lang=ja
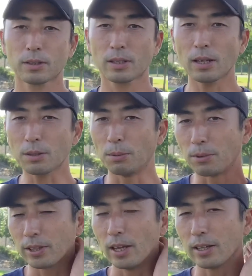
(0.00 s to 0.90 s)
結構
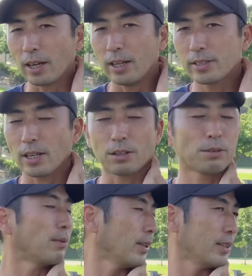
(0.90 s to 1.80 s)
もう限界に近いと
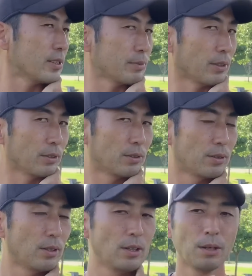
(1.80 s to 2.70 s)
ころまで行ってしまうと。
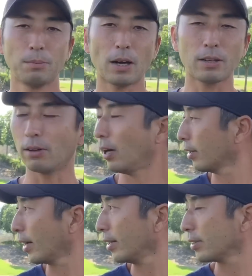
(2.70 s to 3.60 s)
バックは
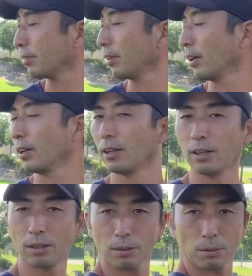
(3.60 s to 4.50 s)
反対ですよね。
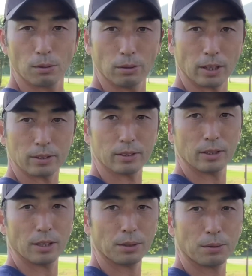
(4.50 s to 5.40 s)
こうなるんで
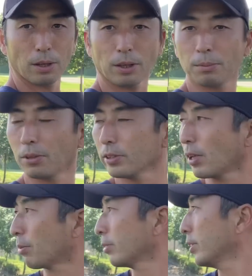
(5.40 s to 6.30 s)
ね。これって戻し
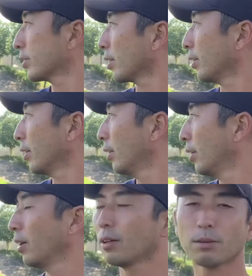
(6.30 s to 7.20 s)
たらこっちですからね。
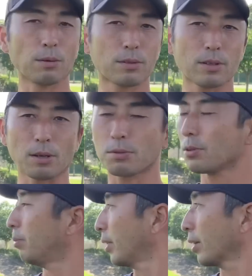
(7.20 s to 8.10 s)
こっからこ
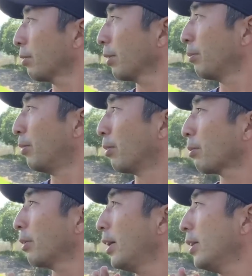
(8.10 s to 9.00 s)
こまで。これもう、
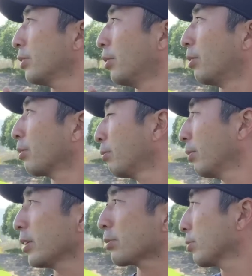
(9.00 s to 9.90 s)
これ以上、
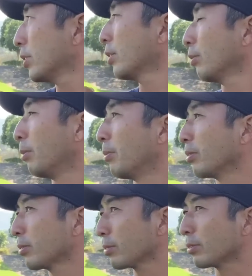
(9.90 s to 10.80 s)
私こっち行くのは
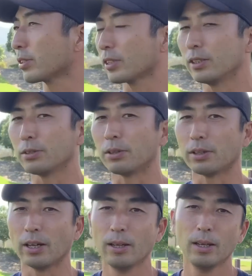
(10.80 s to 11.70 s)
もうすごくしんどいぐ
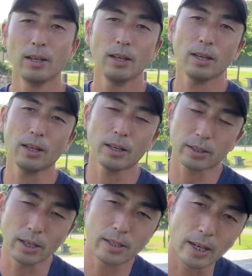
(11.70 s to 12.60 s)
らい。
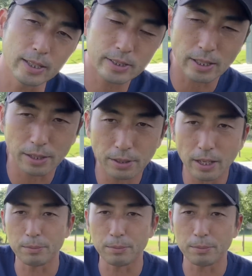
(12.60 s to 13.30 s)
限界に近いぐら